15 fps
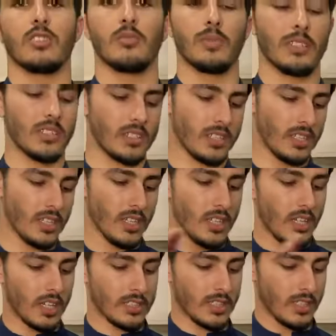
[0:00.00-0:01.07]
हज़ार रुपये रेट है
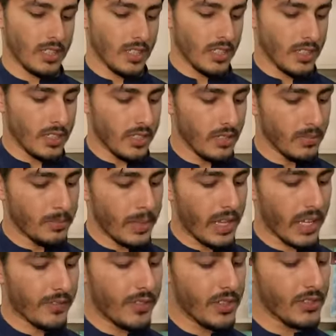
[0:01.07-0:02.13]
अच्छा ये ब्लैक